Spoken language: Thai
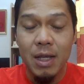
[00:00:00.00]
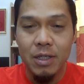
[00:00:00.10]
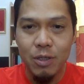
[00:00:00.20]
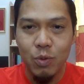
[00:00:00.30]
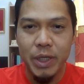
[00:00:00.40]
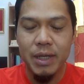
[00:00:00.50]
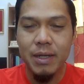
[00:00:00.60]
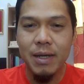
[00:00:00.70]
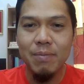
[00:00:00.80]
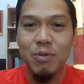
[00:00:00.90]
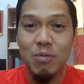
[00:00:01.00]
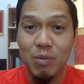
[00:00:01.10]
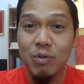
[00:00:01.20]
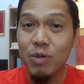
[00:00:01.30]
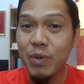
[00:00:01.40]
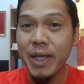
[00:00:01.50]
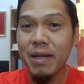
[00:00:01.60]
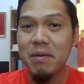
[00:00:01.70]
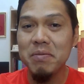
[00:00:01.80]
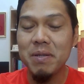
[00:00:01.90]
สวัสดีครับพวกผมครูเอก
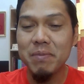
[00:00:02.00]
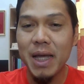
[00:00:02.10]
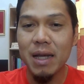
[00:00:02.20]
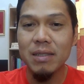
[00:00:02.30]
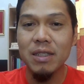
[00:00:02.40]
นะครับประจำทาง